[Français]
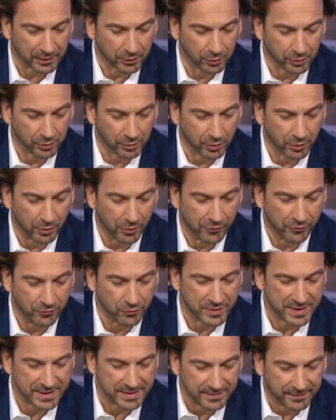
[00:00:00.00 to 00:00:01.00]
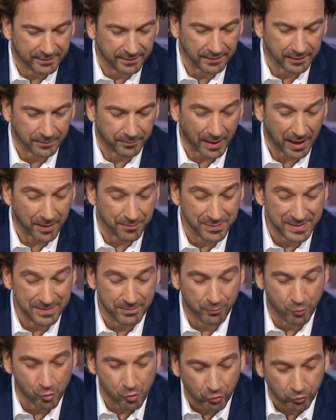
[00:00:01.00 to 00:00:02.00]
que euh, vous citez parmi
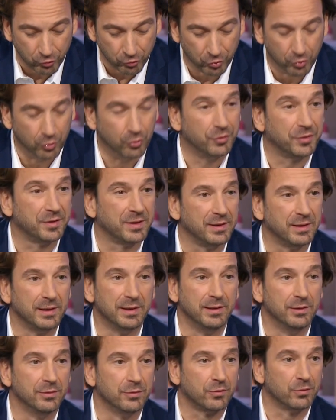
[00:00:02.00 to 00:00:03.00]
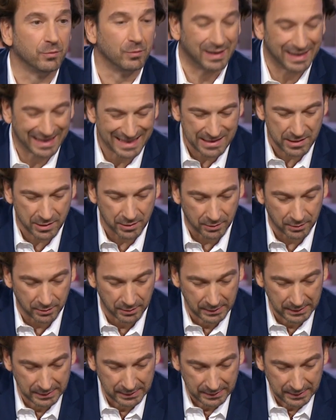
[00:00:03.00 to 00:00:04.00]
beaucoup d'autres qui sont glaçants.
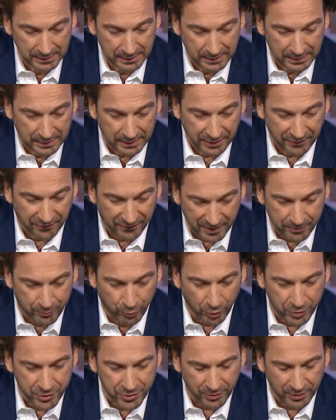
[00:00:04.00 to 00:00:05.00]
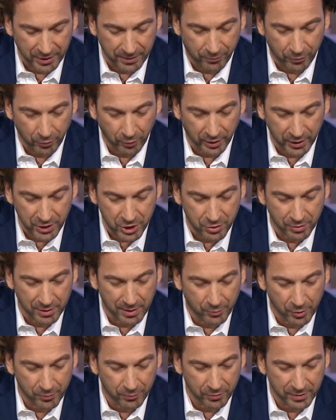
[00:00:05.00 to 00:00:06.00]
Les 20% les plus riches de
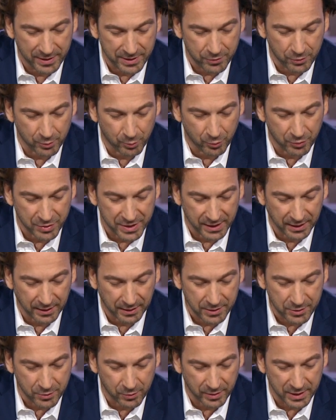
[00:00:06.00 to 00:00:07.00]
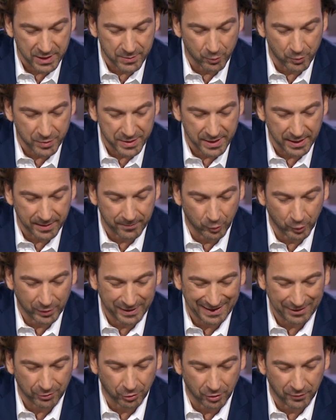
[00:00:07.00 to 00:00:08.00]
la population mondiale sont responsables de
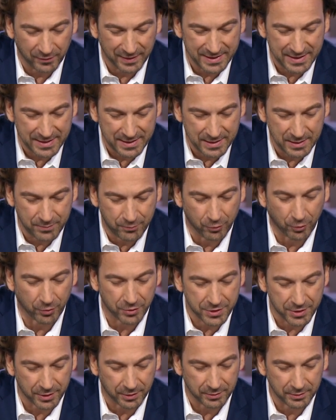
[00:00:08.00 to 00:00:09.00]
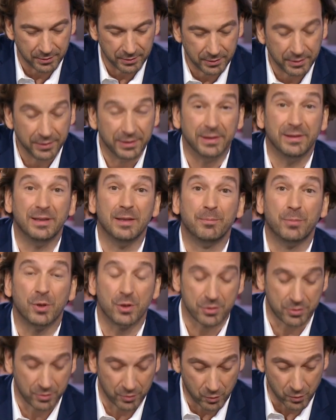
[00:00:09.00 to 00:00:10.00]
86% des
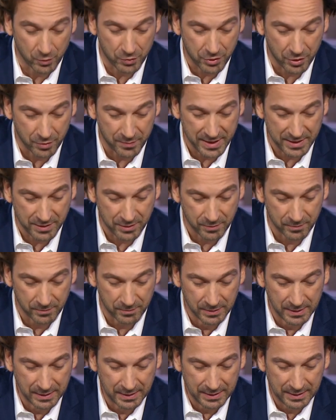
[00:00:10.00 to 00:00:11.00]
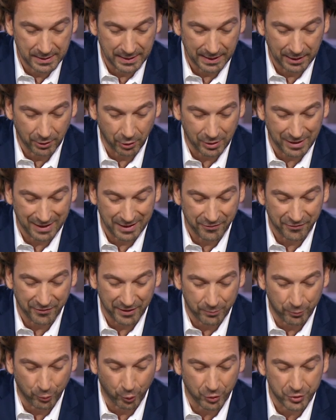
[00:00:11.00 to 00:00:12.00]
dépenses de consommation, alors que les
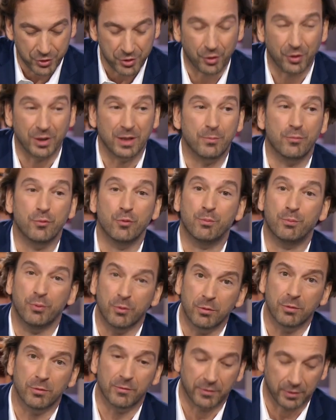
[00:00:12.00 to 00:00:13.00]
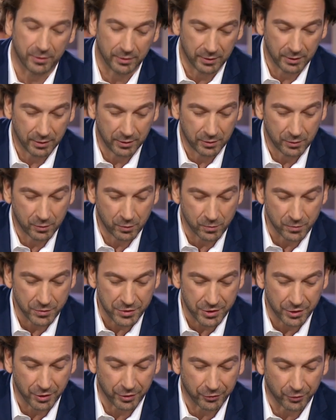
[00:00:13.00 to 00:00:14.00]
20% les plus pauvres
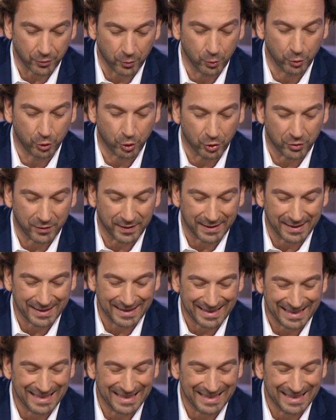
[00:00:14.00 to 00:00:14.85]
concentrent au total